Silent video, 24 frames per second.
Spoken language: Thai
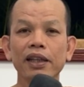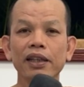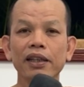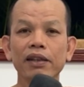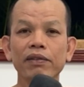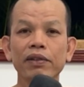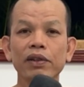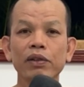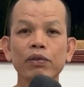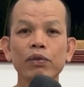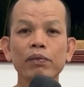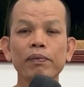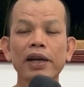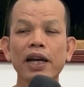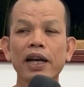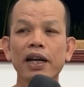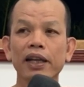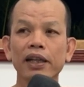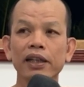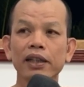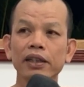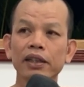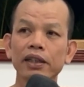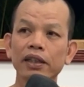ได้เรียกว่าคู่
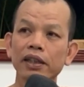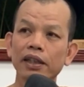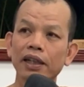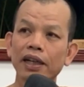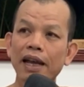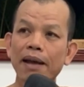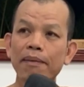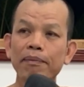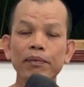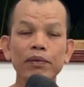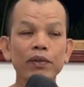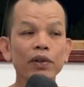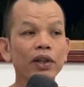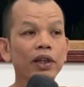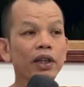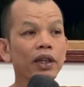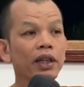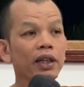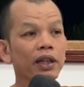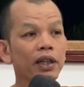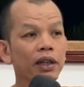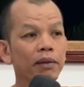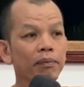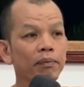บากรรมตัว
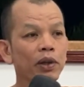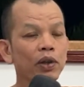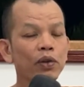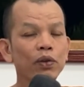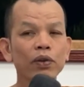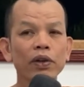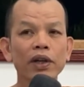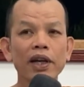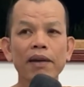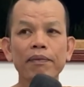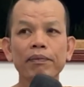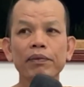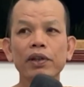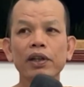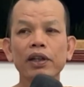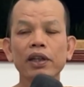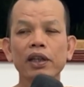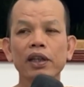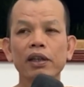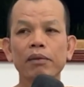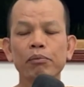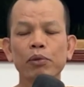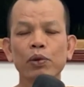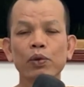นี้ มโนกรรมตัว
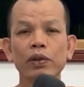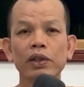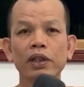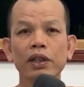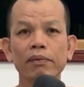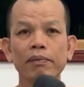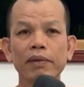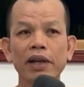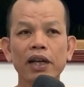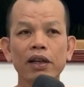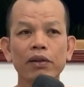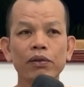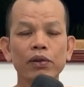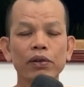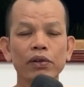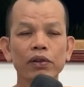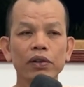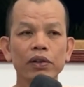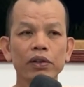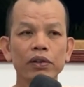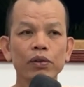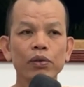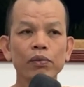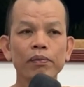นี้ พูดขึ้นมา
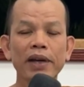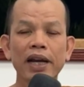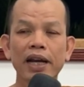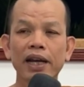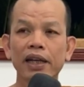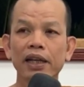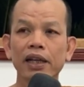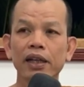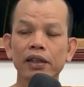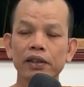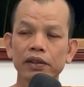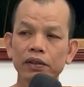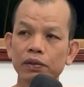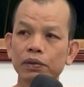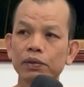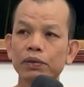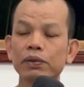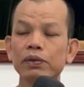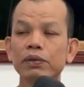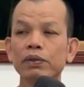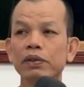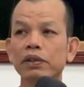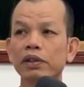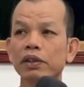คู่บากับ
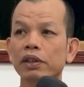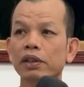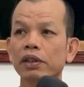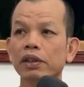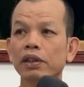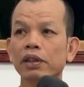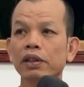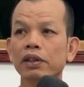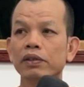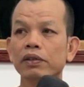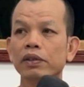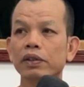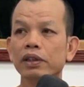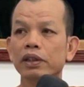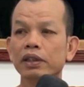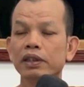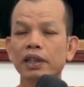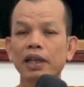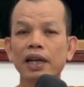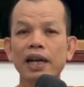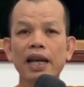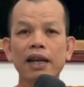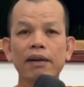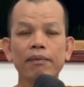รู้โซสิ
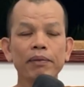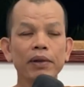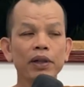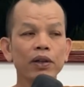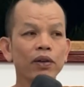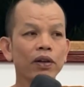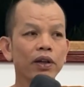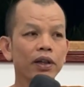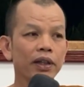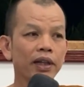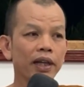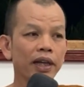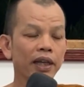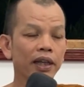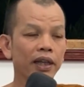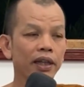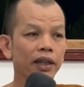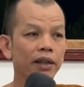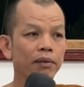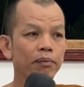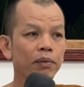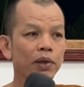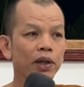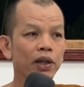สลัดมันออกได้
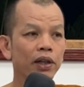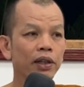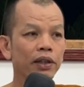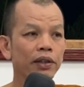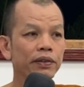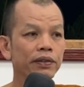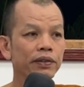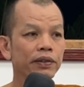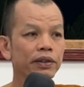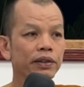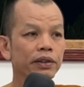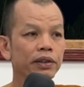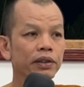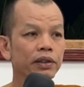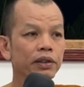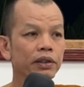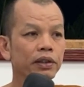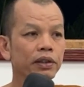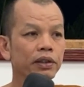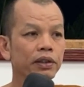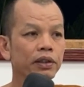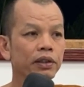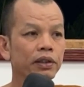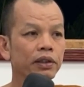เห็นบ่
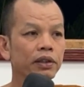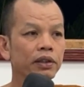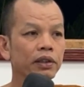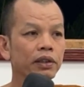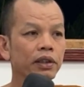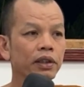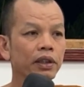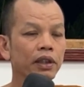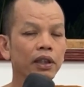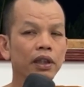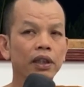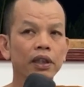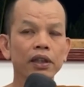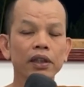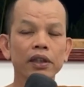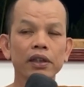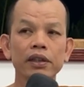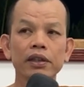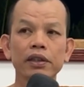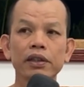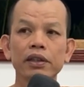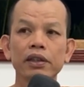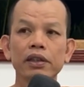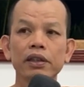นี่
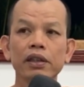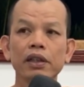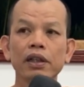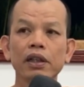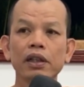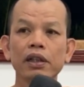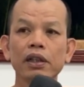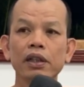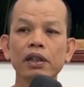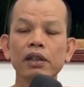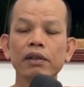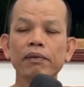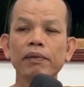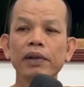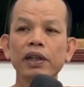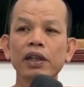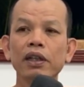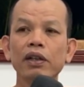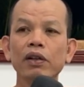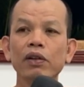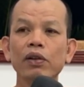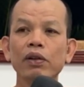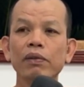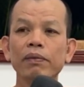ขึ้นไป
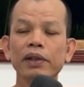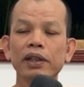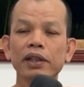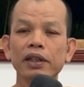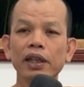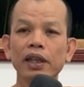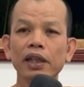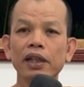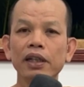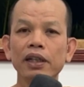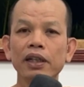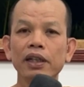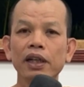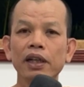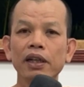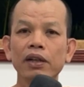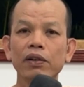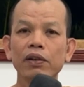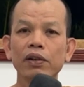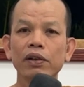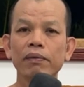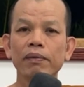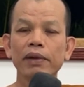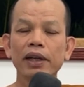ทั้งรถมันติดเครื่อง
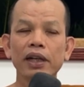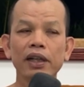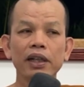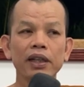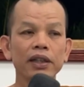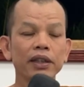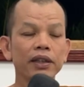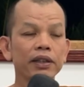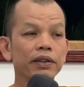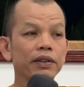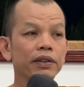รถมัน